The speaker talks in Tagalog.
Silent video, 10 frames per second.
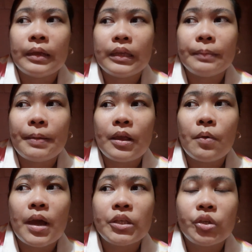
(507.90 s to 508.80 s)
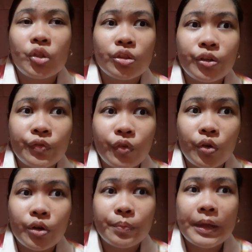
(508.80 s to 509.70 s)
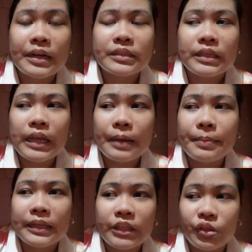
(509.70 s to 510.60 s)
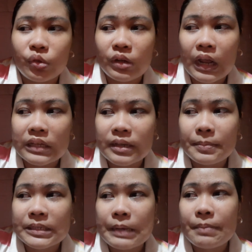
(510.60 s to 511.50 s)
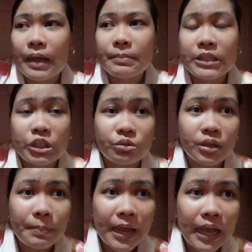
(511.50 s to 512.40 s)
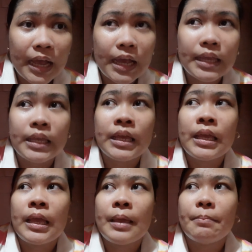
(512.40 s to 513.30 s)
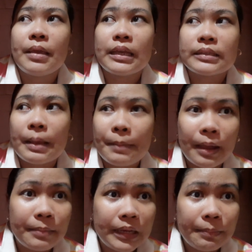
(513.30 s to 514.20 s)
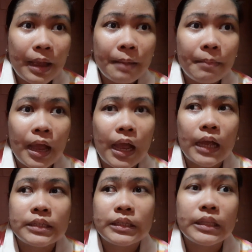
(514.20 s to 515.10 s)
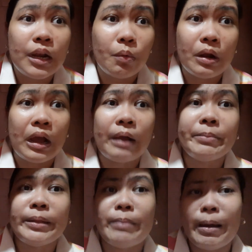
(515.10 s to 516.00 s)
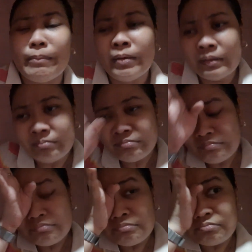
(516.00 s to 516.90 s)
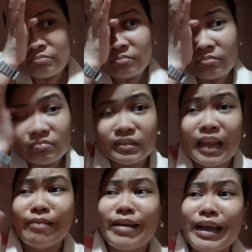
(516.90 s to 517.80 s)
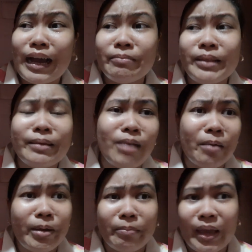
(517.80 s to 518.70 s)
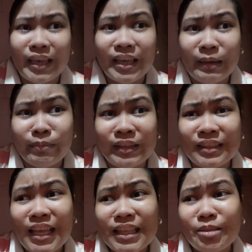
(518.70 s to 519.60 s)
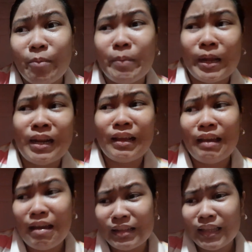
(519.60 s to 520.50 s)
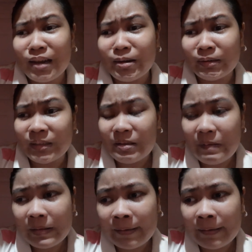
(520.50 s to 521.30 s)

ipagawa nyo yung third floor para si Gab andito na. Sama-sama kami dito sa bahay. May kasama kami ni Mama kasi dalawa lang kami ni Mama. Dalawa lang kami ni Mamang maiiman dito pag nagkataon.